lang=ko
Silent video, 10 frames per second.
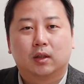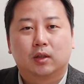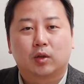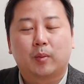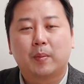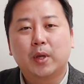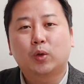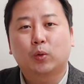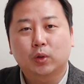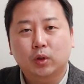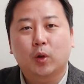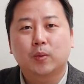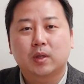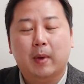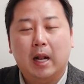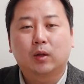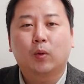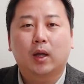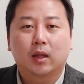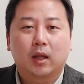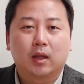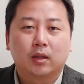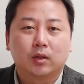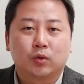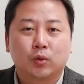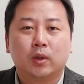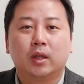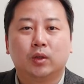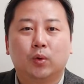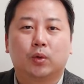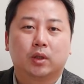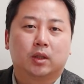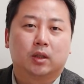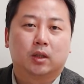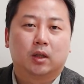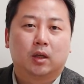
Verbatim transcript: 정말 밑도 끝도 없이 말도 안 되는 줄리 의혹을